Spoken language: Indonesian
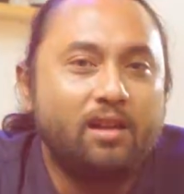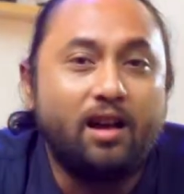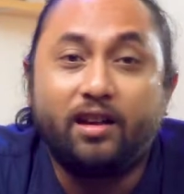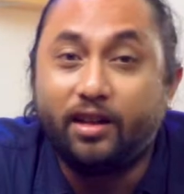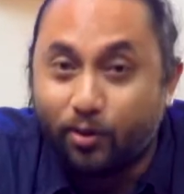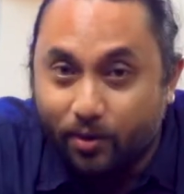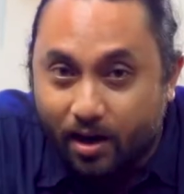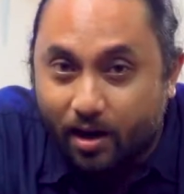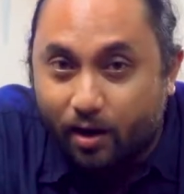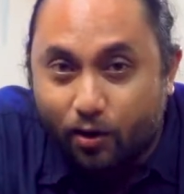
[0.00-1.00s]
Gak gitu
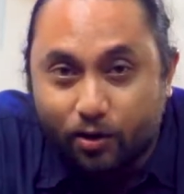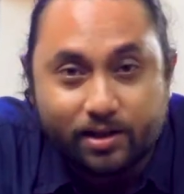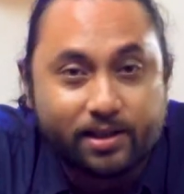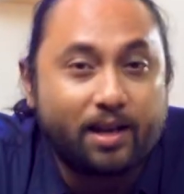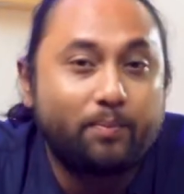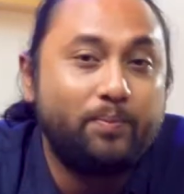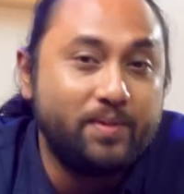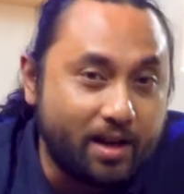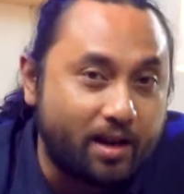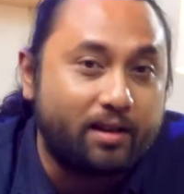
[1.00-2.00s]
ya
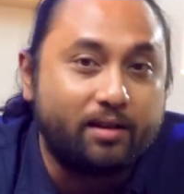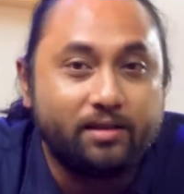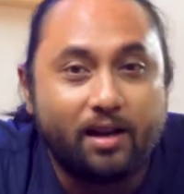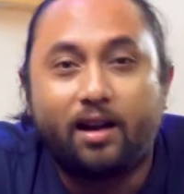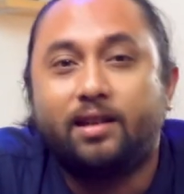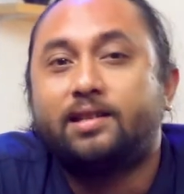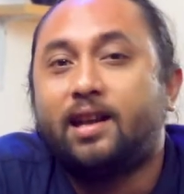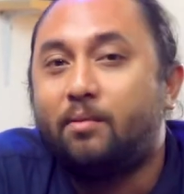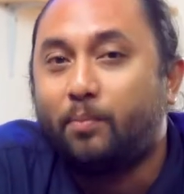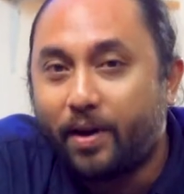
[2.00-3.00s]
konsepnya. Jangan
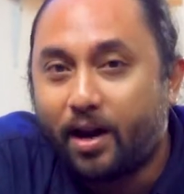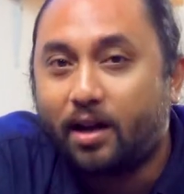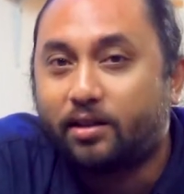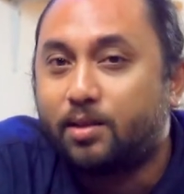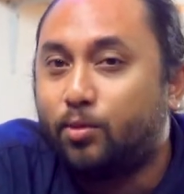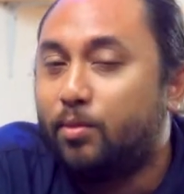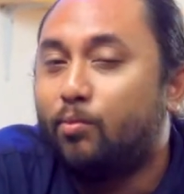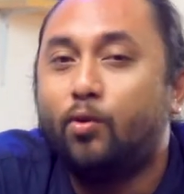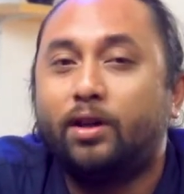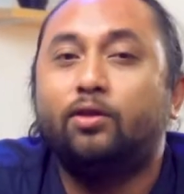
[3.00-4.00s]
sampai hal tersebut
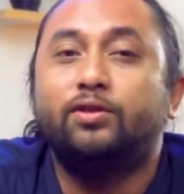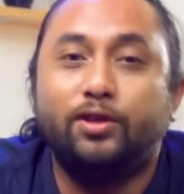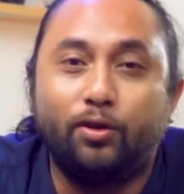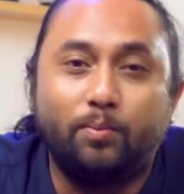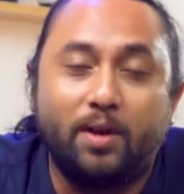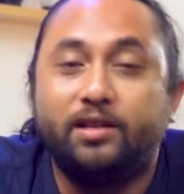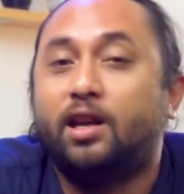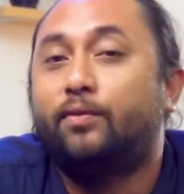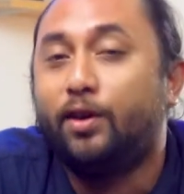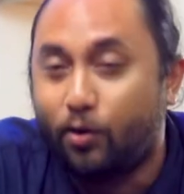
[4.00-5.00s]
membuat lo ciut
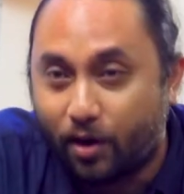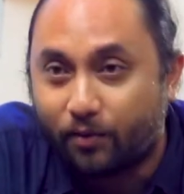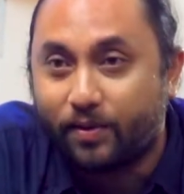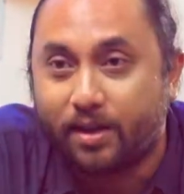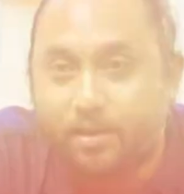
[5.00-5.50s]
belajar videografi.